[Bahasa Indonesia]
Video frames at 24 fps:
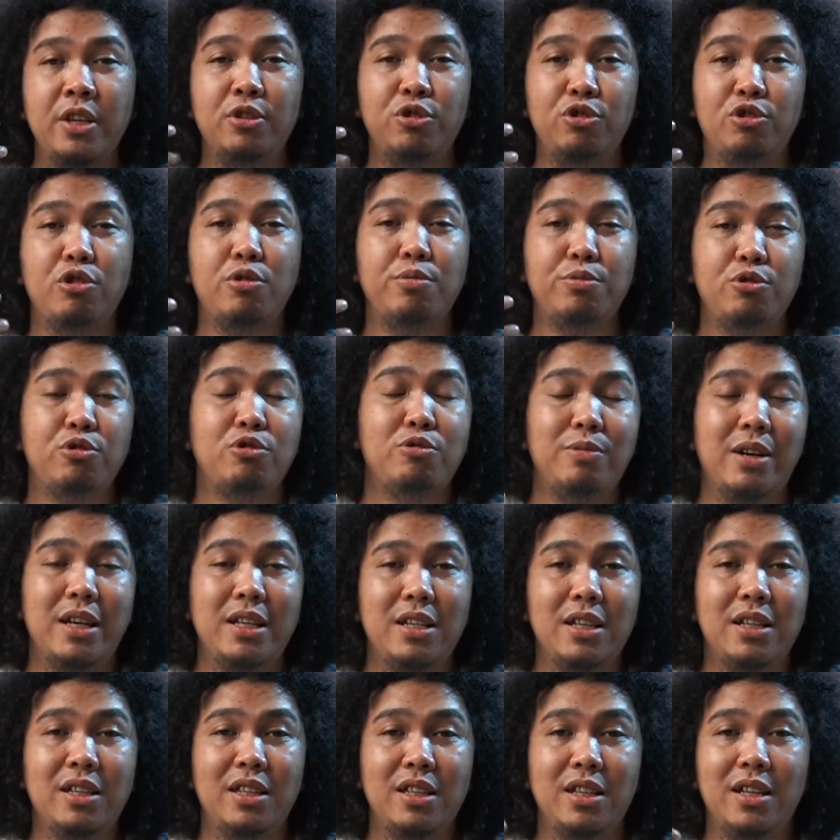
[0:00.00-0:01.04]
cukup-cukup
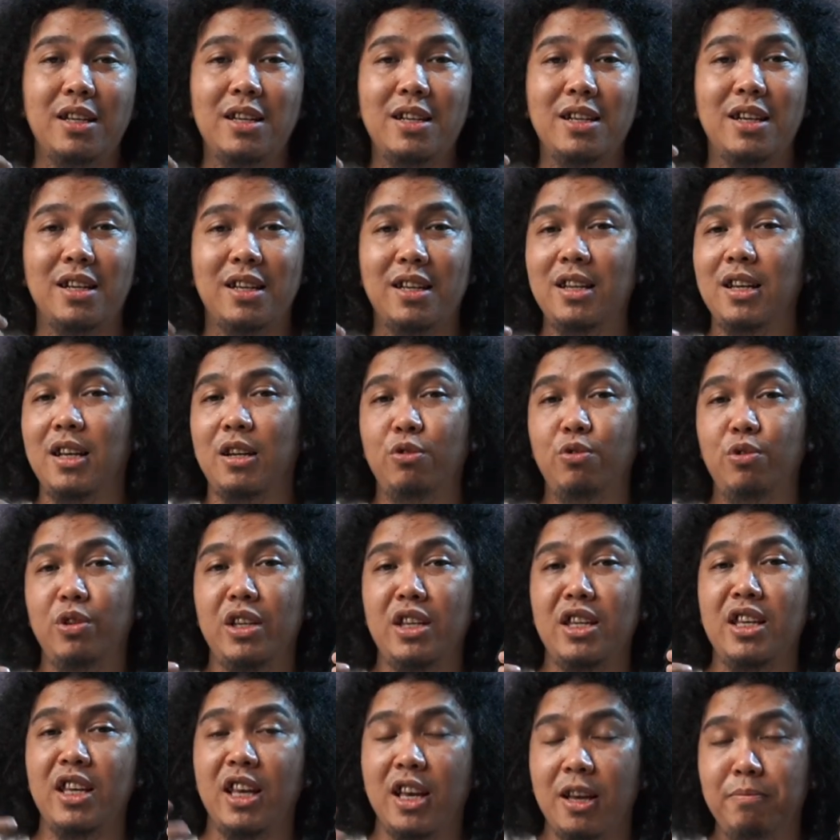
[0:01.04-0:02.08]
aja ketika dengerin lagu
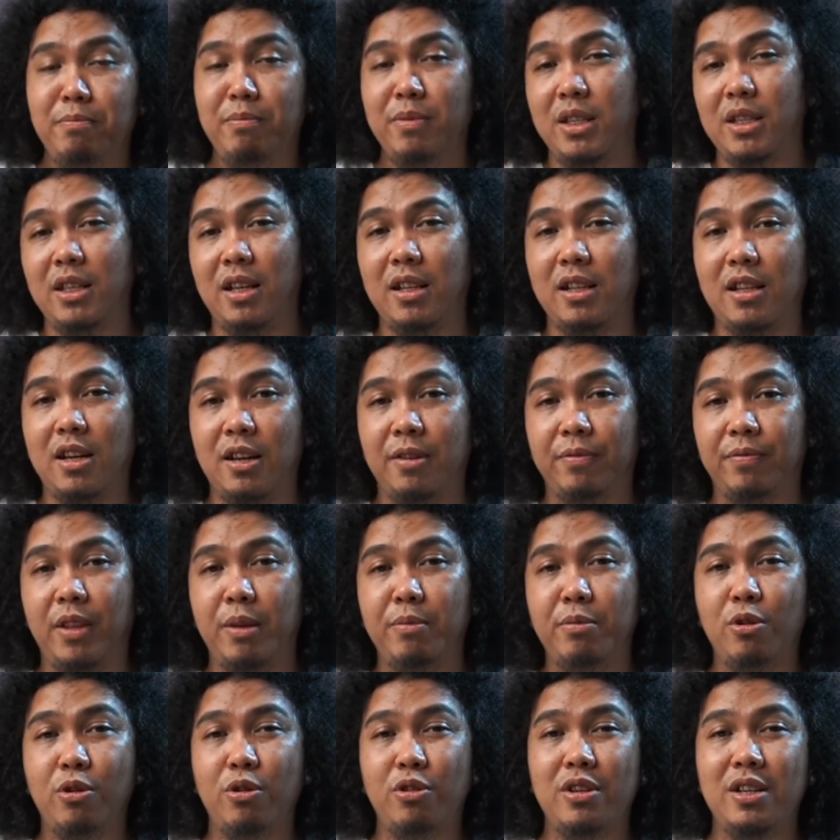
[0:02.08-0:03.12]
EDM misalkan
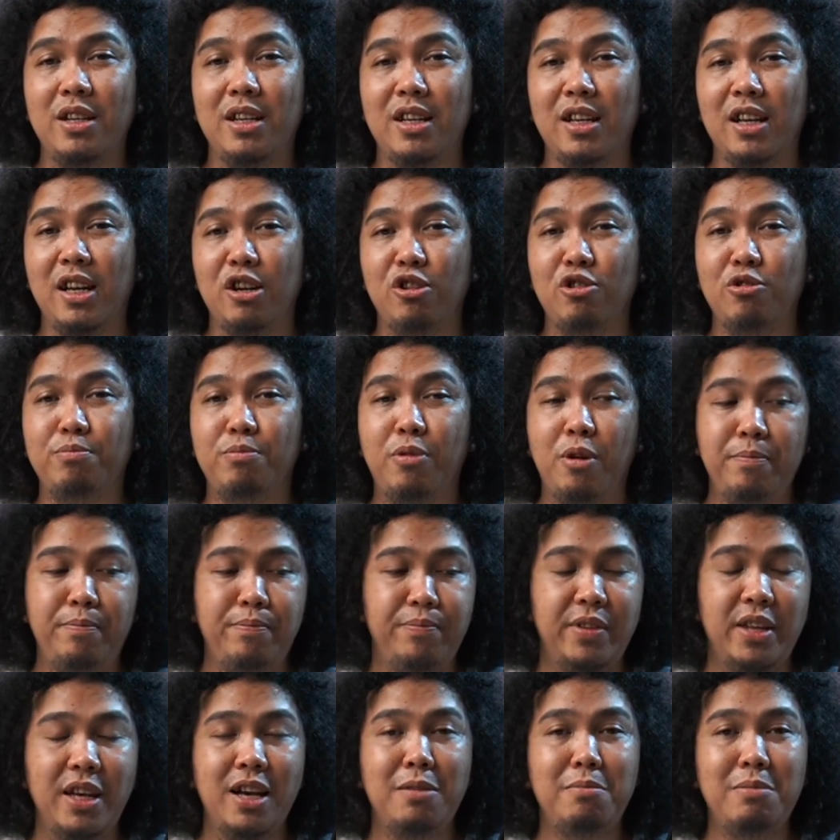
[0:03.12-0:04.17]
tapi kalau dengerin lagu pop
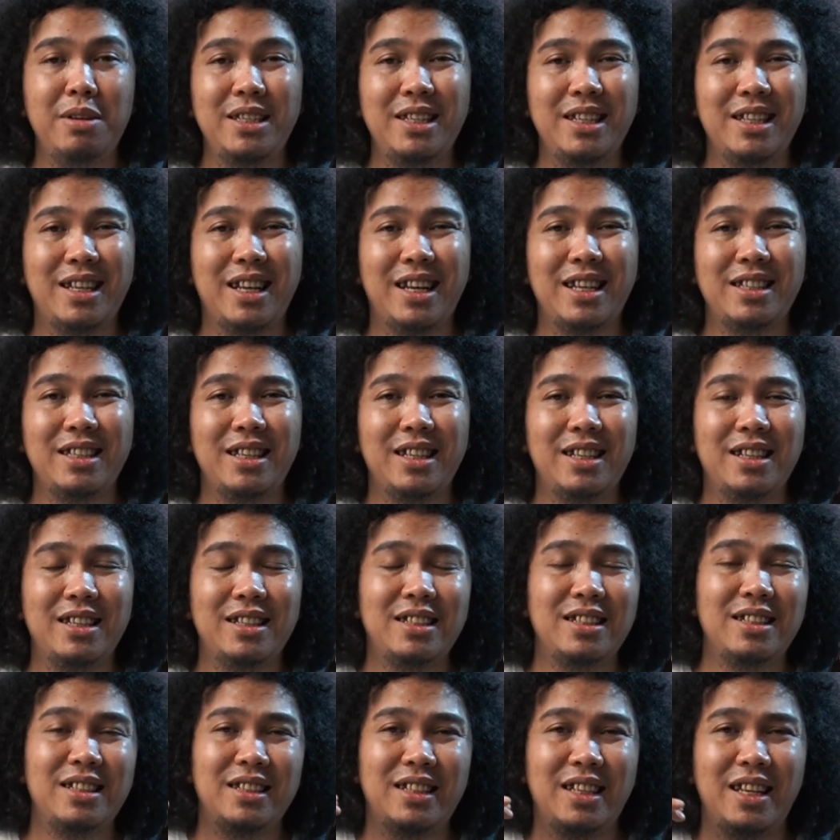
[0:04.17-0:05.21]
ya masih
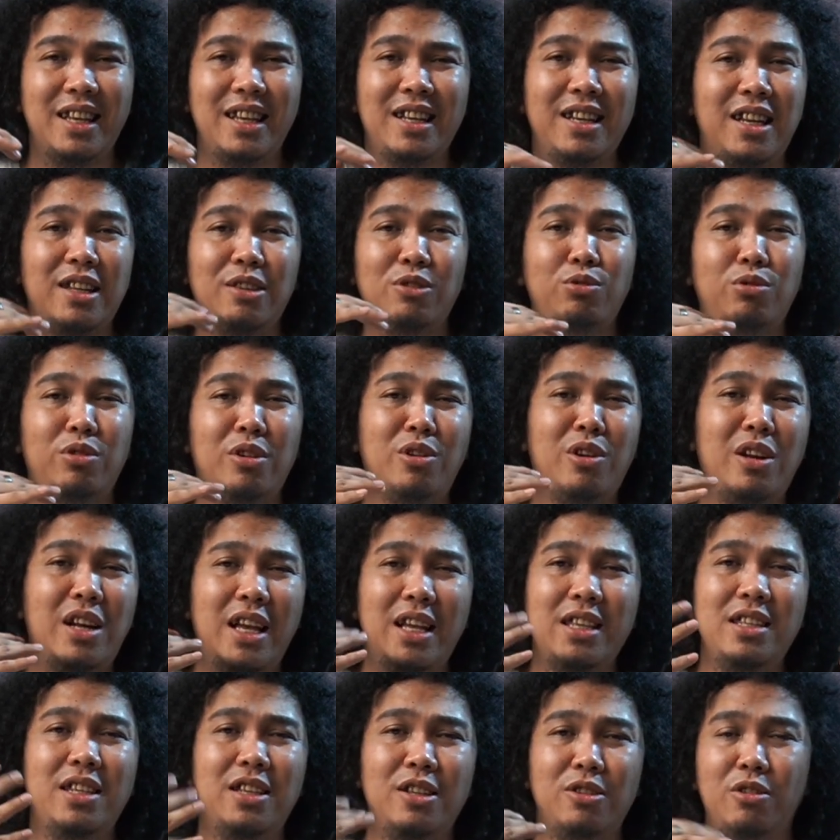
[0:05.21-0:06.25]
kerasa kayak natural
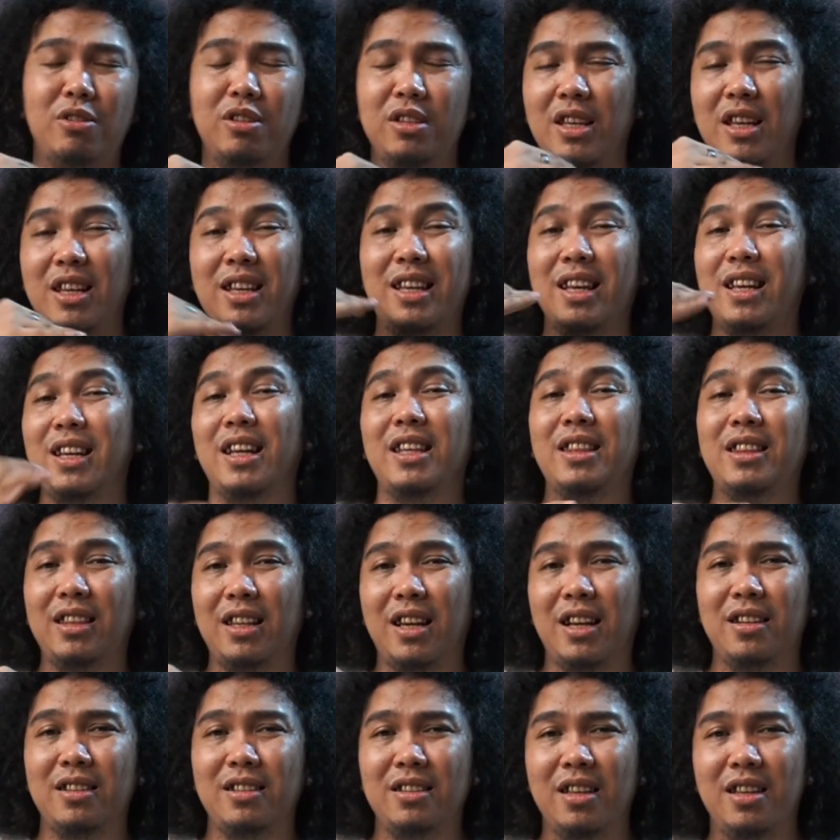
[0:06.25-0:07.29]
aja gitu jadi kayak
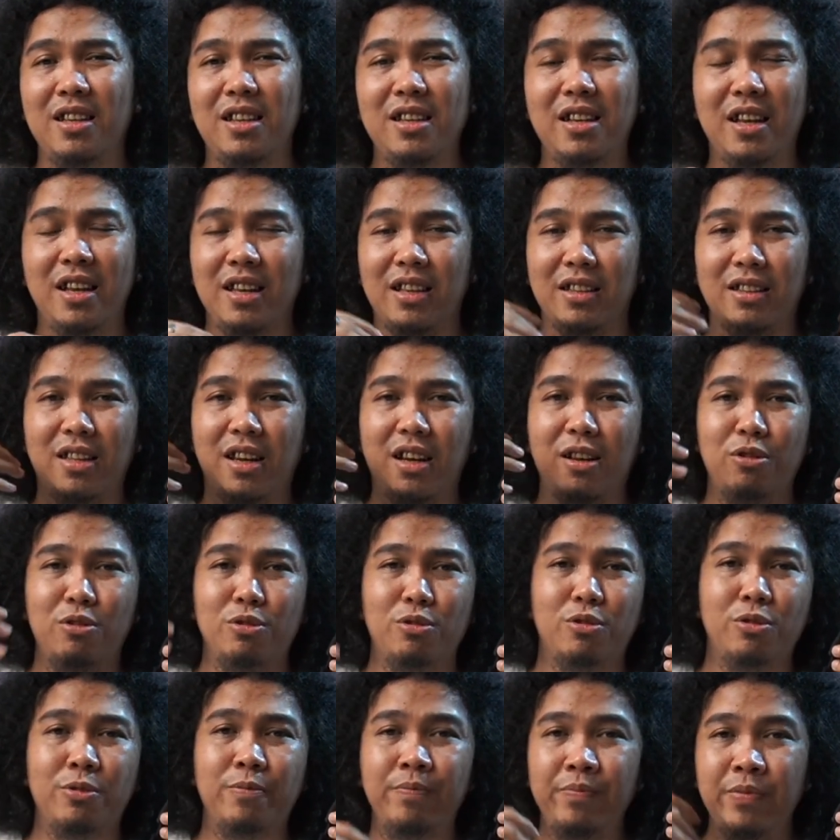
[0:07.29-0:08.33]
netral jadi nggak yang
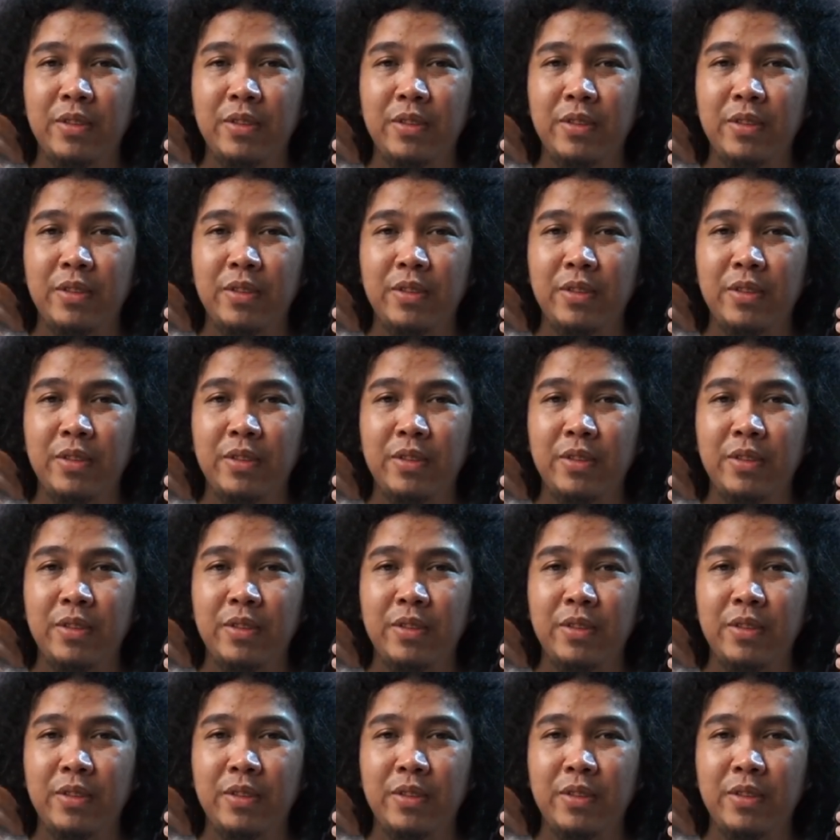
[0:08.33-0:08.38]
terlalu